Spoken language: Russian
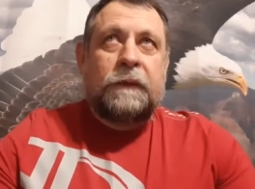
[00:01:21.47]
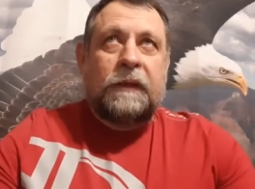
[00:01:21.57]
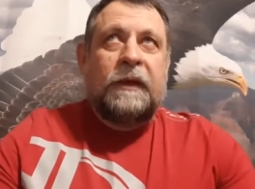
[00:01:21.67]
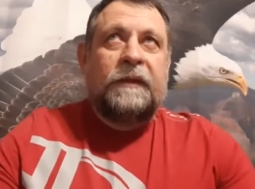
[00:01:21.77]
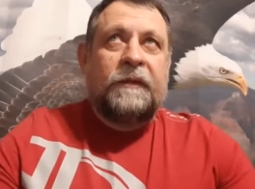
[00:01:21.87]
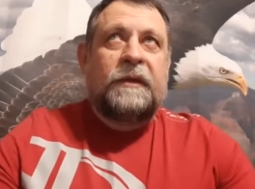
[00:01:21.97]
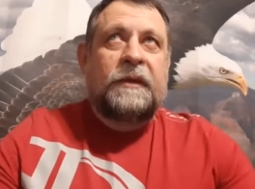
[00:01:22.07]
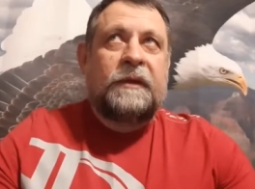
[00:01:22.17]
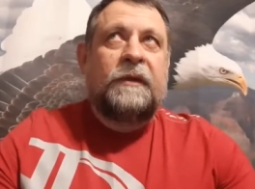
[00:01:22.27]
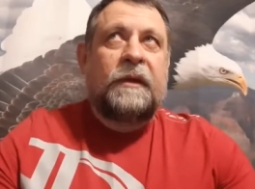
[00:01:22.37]
Да,
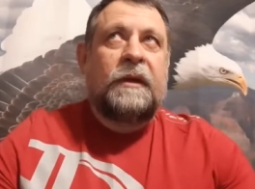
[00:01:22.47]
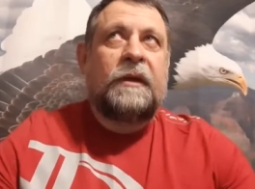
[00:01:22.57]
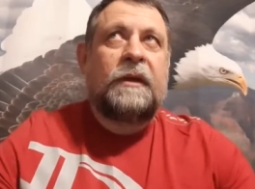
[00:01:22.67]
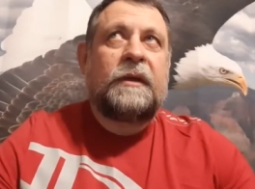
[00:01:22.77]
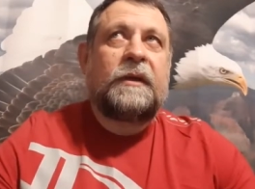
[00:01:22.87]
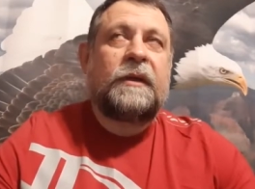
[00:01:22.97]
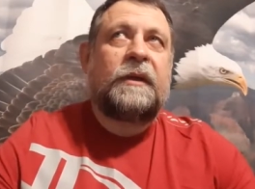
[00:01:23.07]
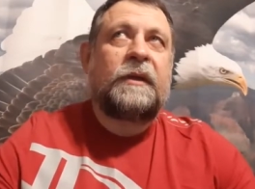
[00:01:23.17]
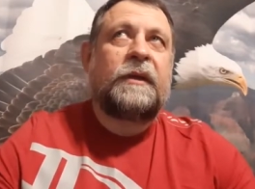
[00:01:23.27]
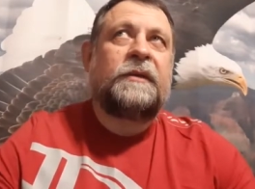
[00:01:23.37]

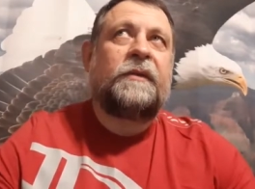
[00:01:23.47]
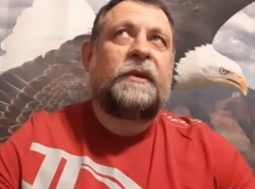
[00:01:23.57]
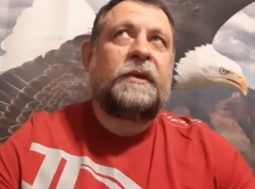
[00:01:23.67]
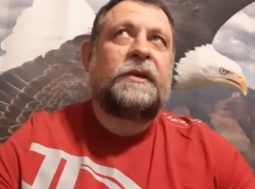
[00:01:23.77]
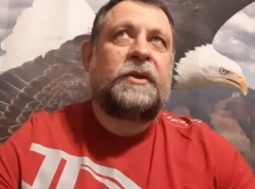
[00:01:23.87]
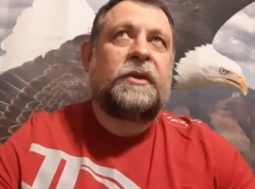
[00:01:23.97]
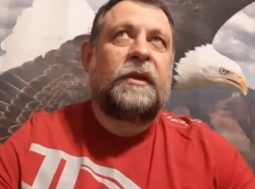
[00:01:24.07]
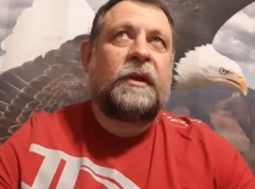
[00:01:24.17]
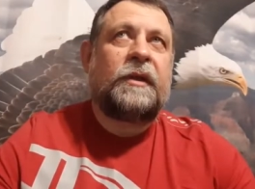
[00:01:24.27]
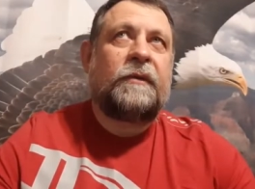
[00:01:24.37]
где-то с
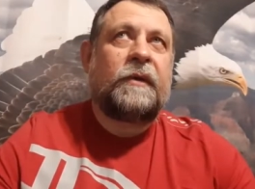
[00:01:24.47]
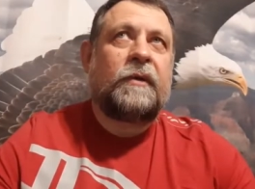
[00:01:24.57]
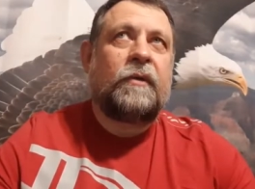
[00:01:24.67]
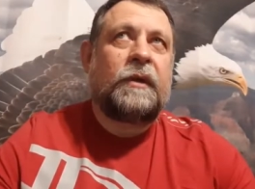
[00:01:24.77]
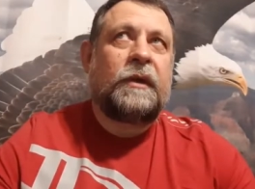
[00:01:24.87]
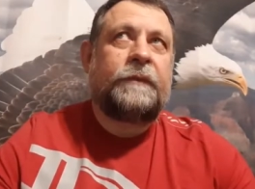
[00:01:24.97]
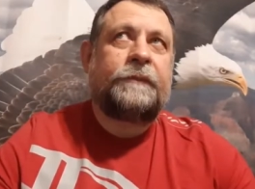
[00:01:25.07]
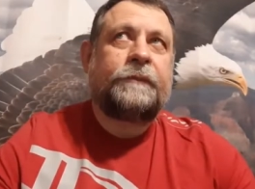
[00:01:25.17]
2003 года